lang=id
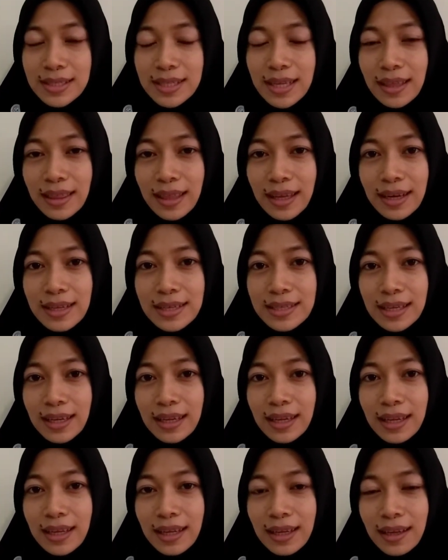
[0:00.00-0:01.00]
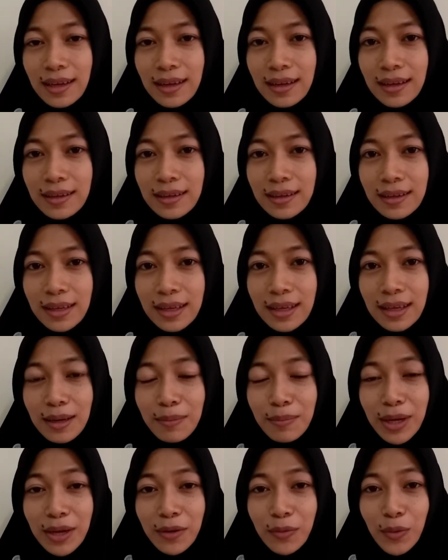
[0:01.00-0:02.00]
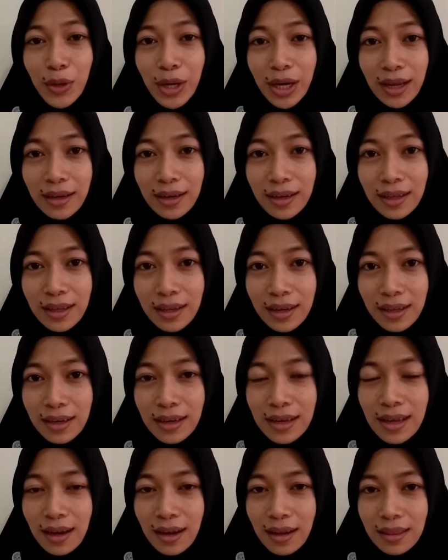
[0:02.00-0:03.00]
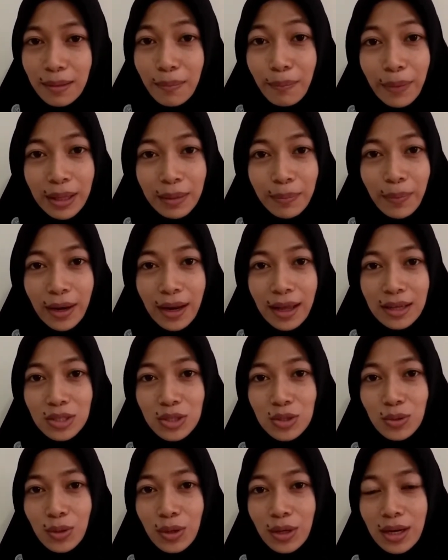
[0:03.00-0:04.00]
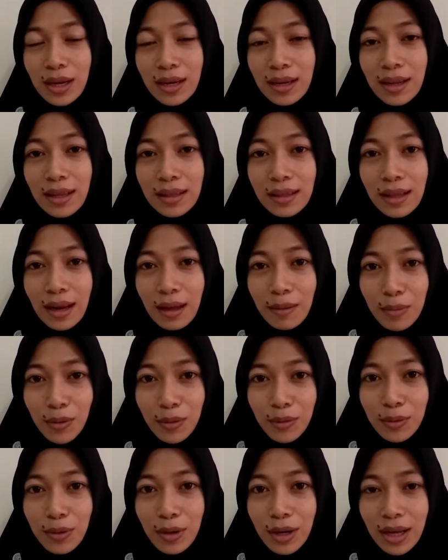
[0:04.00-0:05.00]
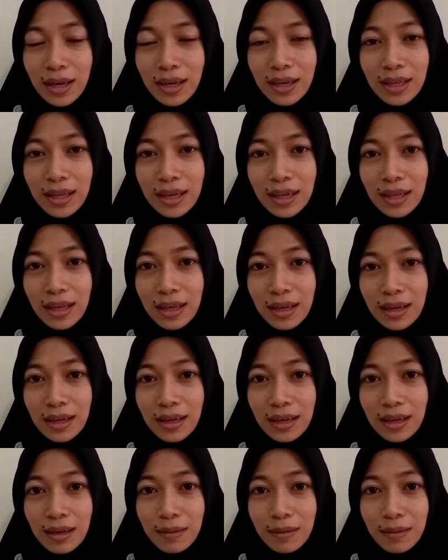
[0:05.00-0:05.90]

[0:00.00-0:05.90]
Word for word: Cinta di sini uh, ingin mengundurkan diri dari tempat pelacur dan dia telah mengundurkan diri ke